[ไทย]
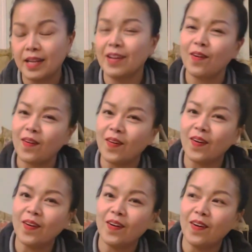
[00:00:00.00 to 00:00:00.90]
แล้วก็
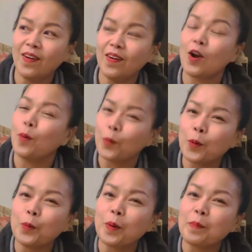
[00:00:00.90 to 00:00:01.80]
ขอบคุณ
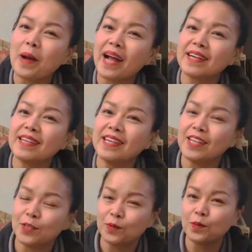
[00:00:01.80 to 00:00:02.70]
มากๆเลย
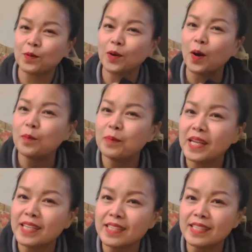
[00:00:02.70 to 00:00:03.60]
ทุกคอมเมน
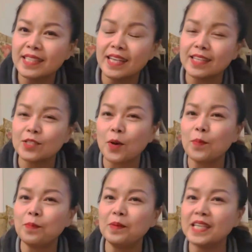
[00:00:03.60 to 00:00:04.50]
ต์ติชม
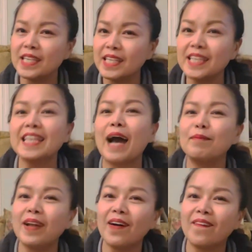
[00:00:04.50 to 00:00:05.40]
หรือที่ตาม
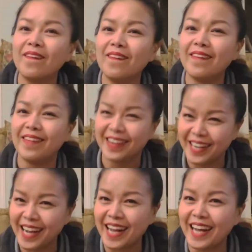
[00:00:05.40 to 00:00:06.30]
เรา
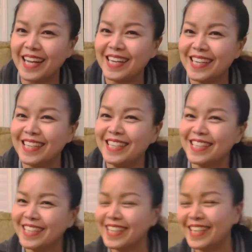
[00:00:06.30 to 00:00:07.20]
นะคะ
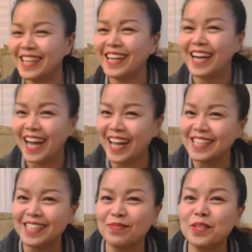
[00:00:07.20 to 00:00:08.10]
อาจ
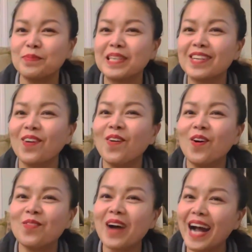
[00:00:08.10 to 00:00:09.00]
จะมึนๆง
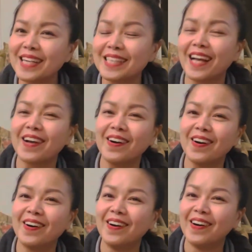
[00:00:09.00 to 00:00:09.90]
งๆบ้าง แต่ก็
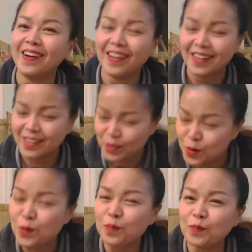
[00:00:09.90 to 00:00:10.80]
ดู
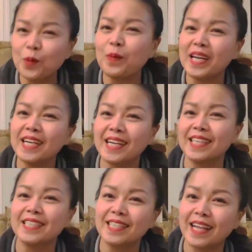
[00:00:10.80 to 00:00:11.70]
ดูไปเหอะแล้ว
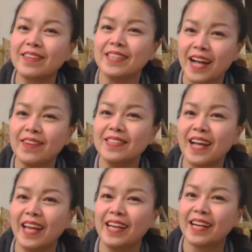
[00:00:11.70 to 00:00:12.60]
แล้วจะเข้าใจ
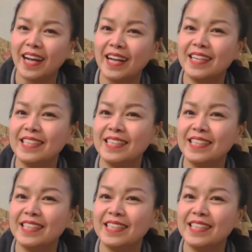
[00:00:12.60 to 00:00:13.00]
นะคะ